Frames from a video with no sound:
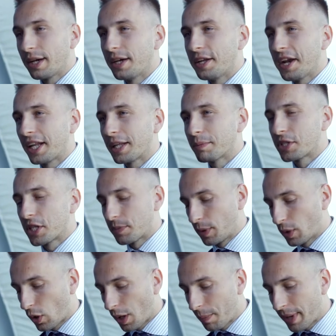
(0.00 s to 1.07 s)
Рядом со
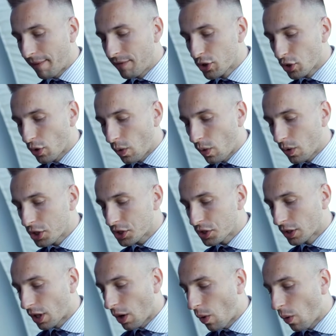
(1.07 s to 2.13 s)
осьминогом я вижу
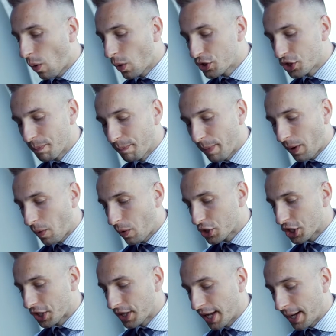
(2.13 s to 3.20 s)
что-то очень
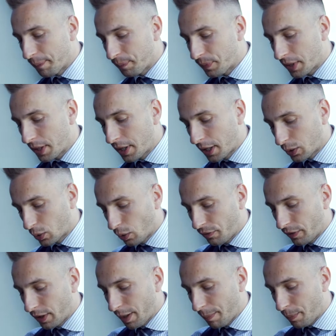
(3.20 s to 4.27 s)
похожее на картофельное